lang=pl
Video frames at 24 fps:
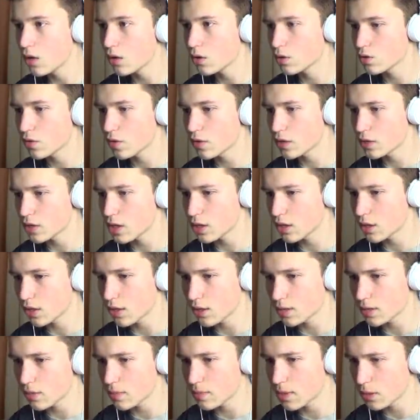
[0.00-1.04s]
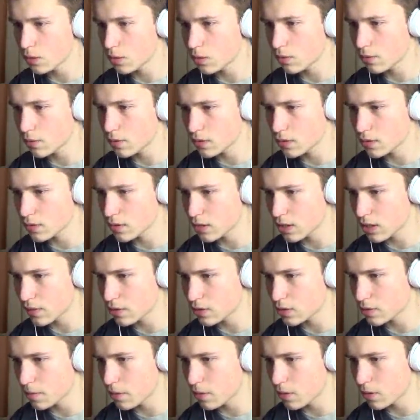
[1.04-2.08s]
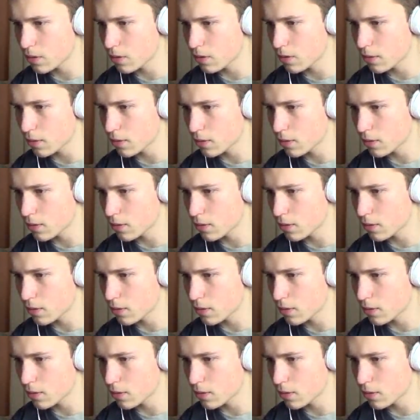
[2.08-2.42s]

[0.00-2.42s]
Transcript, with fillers: O, już 21 dla zombiaków, więc nawet spoko.